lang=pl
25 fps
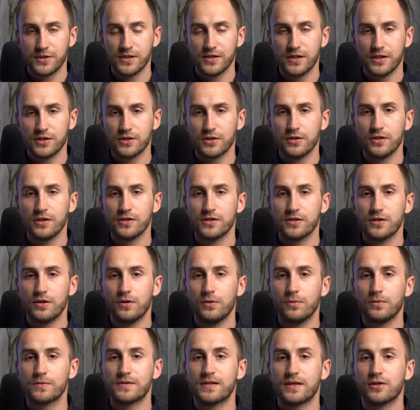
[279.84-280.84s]
przeznaczone
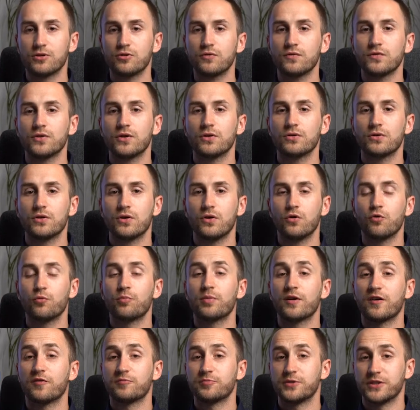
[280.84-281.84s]
są zarówno do
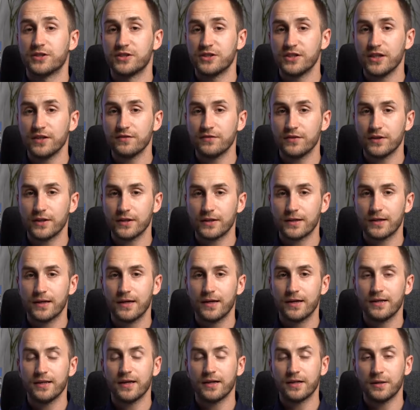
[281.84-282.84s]
upraw przedsiewnych,
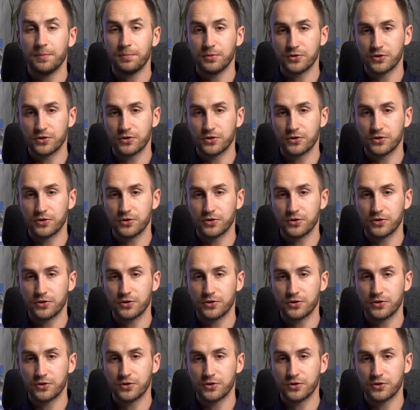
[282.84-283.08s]
jak i